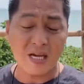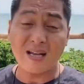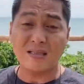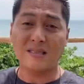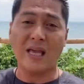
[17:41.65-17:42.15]

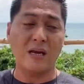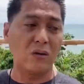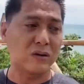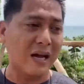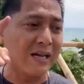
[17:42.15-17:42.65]
At take
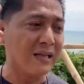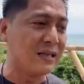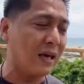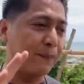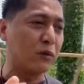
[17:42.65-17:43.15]
note, ah,
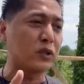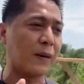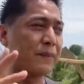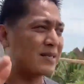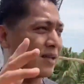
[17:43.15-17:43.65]
hindi po siya
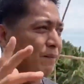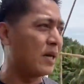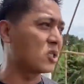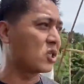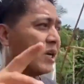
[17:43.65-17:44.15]
basta
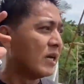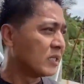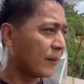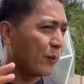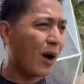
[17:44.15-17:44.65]
beach.
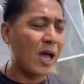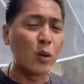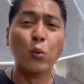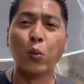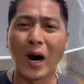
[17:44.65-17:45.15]
Siya po ay
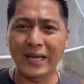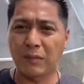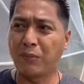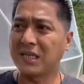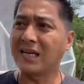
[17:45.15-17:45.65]
white
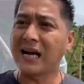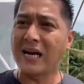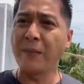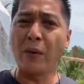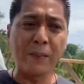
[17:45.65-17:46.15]
beach. Ang
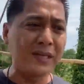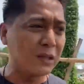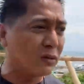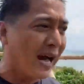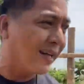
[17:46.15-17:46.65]
galing na po kami
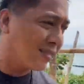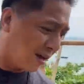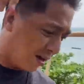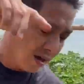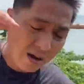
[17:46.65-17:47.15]
dito
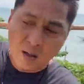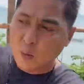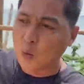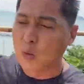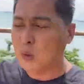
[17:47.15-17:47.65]
dati,
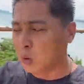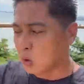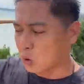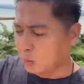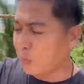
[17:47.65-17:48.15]
tour, tour,
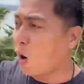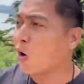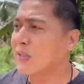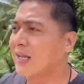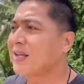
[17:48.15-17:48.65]
tour po
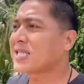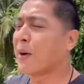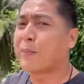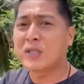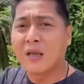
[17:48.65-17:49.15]
ako dyan
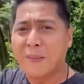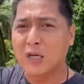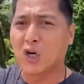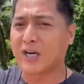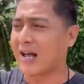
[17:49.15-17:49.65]
kasama po si
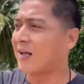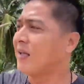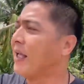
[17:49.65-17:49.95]
Mayora.